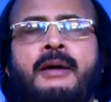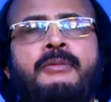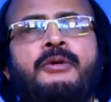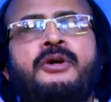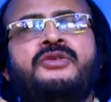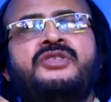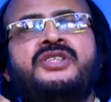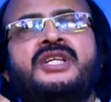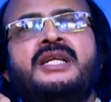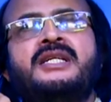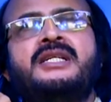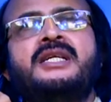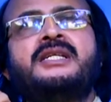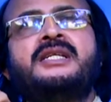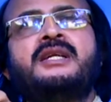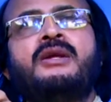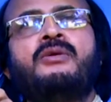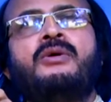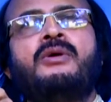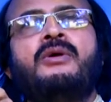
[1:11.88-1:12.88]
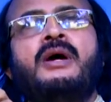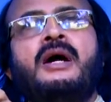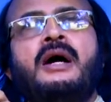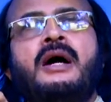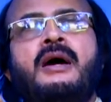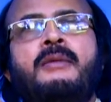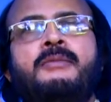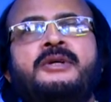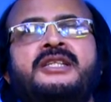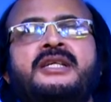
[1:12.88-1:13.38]
এবং সেটি ছিল
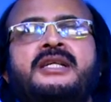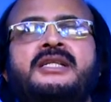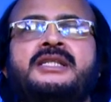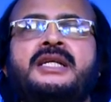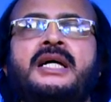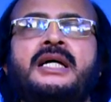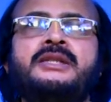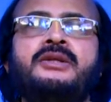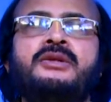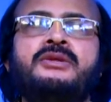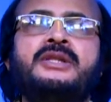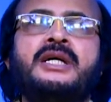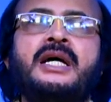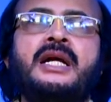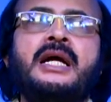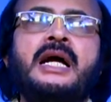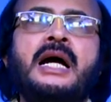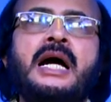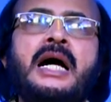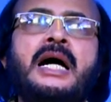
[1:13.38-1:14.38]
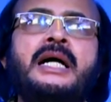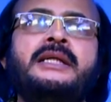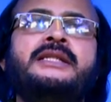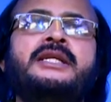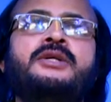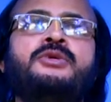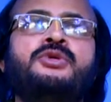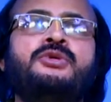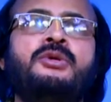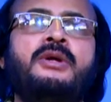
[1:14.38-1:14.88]
আমাদের স্বাধীনতার
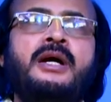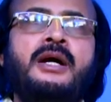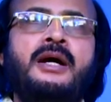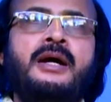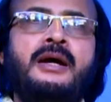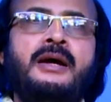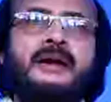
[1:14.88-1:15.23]
আদি ঘোষণা